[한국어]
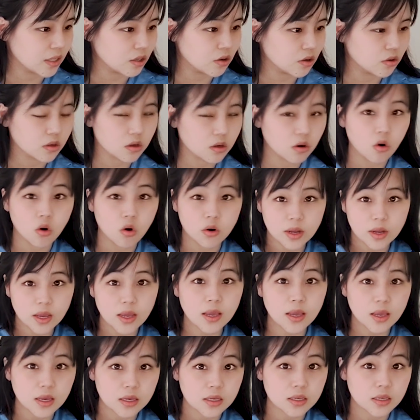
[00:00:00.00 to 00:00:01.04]
이거를
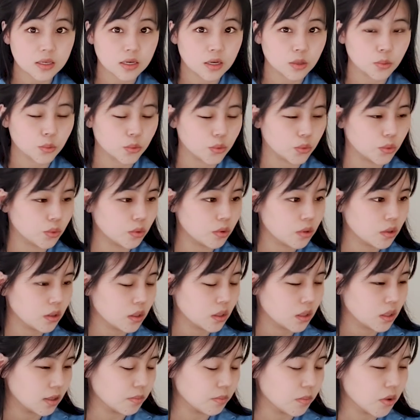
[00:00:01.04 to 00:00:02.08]
거래액이라고
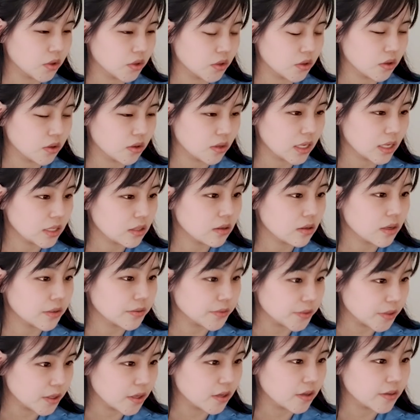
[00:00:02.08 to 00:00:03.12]
어, 번역을
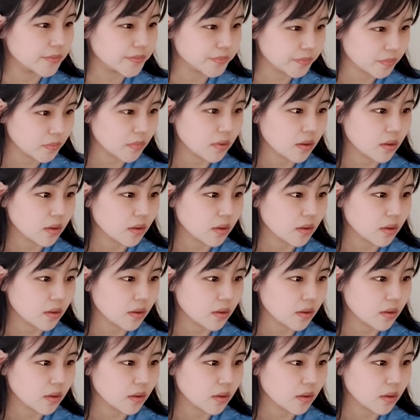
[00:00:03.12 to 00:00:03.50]
하더라고요.